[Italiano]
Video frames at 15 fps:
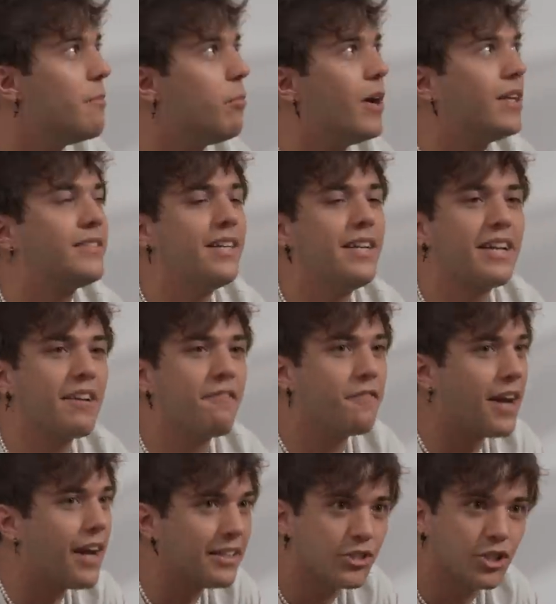Può essere che
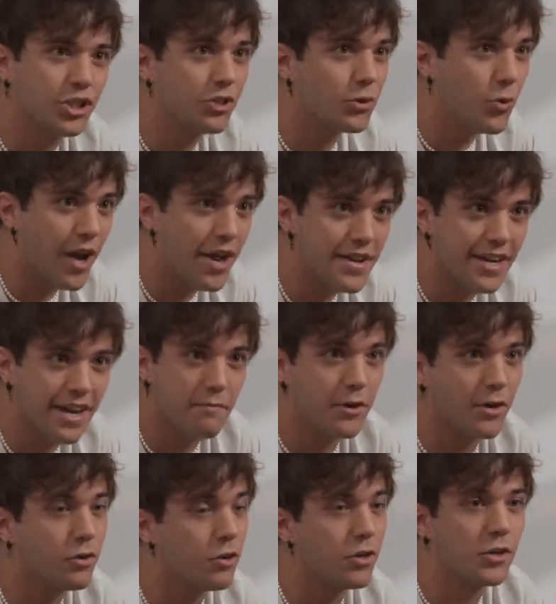fra cinque anni
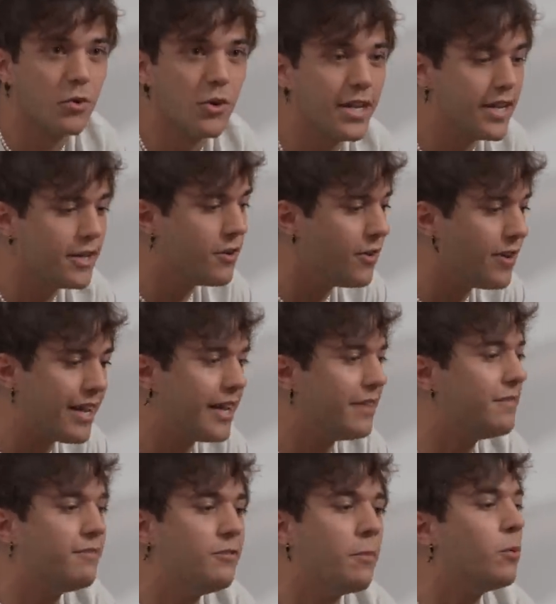cambierò coinquilino e
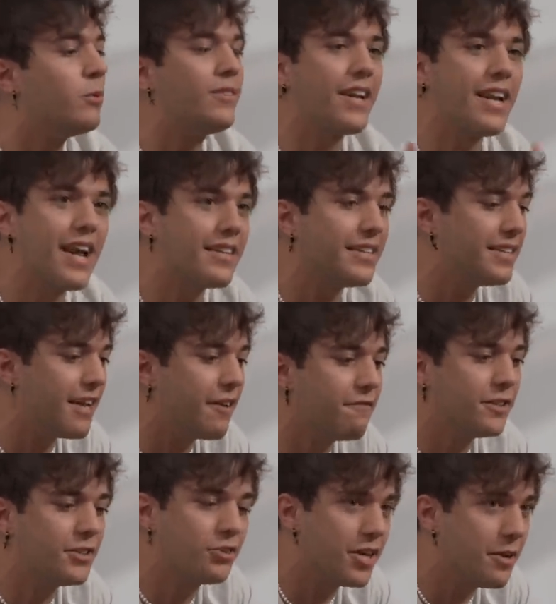dopo tre anni di
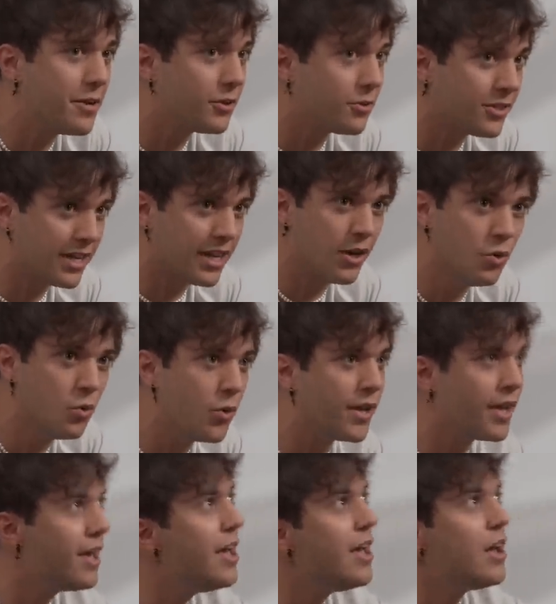affezionamento sarà lui.